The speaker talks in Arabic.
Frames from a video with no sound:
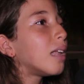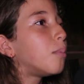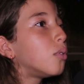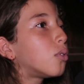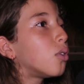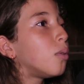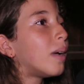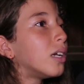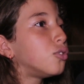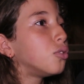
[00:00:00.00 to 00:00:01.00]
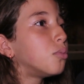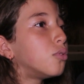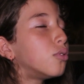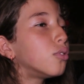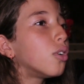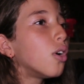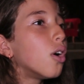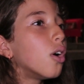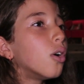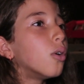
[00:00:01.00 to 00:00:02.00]
قلبه الكل مع الجمهور
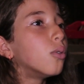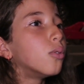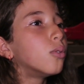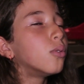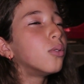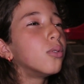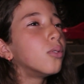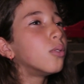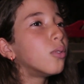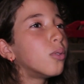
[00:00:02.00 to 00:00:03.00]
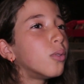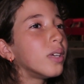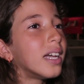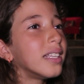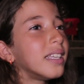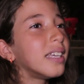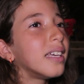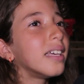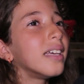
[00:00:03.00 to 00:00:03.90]
و... ويعني